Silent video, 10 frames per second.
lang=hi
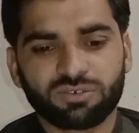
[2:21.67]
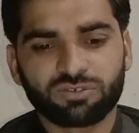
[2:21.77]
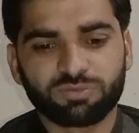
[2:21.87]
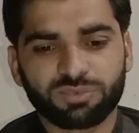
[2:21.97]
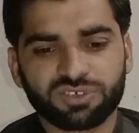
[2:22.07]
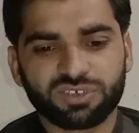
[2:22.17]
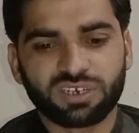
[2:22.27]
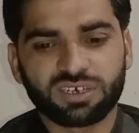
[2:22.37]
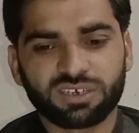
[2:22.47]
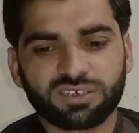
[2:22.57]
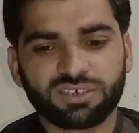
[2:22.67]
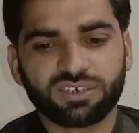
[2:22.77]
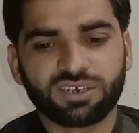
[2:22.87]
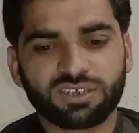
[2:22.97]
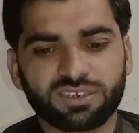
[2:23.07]
उसमें शनाका
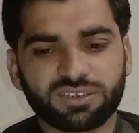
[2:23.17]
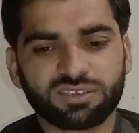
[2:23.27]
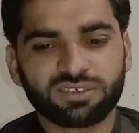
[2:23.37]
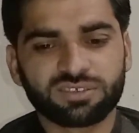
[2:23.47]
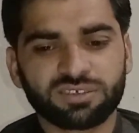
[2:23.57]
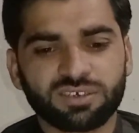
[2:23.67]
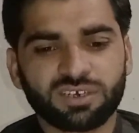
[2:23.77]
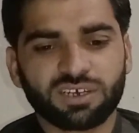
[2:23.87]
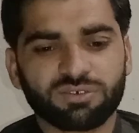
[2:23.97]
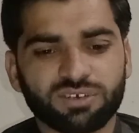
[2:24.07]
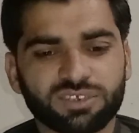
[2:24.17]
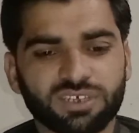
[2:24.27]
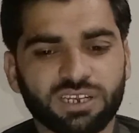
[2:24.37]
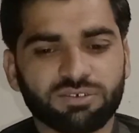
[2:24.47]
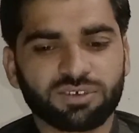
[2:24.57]
की अठतीस और
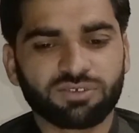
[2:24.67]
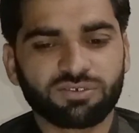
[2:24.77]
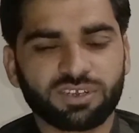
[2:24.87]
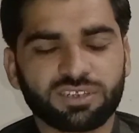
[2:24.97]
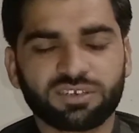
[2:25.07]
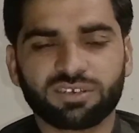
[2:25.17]
इसके अलावा करुण